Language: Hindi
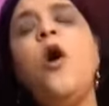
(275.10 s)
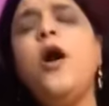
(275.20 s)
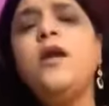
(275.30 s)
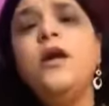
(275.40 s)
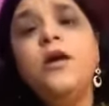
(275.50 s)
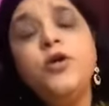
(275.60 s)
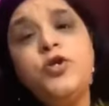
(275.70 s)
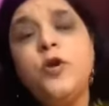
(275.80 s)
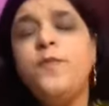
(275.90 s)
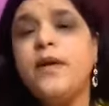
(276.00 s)
और
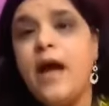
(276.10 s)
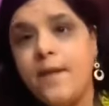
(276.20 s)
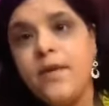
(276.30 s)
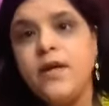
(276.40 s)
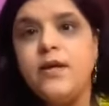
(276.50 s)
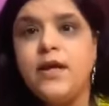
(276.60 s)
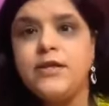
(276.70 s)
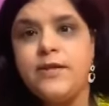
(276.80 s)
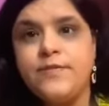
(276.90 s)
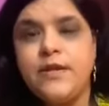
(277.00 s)
शुभ काम करने
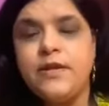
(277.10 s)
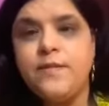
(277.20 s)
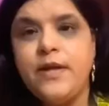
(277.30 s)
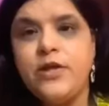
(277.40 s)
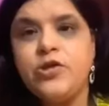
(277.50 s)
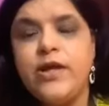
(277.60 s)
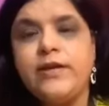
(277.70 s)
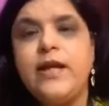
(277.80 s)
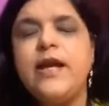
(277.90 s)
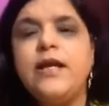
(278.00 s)
का सबसे ज्यादा परहेज
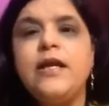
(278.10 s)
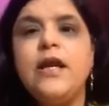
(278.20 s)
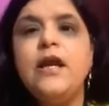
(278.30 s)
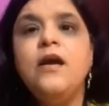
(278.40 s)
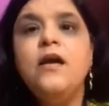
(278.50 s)
रहता है यानी कि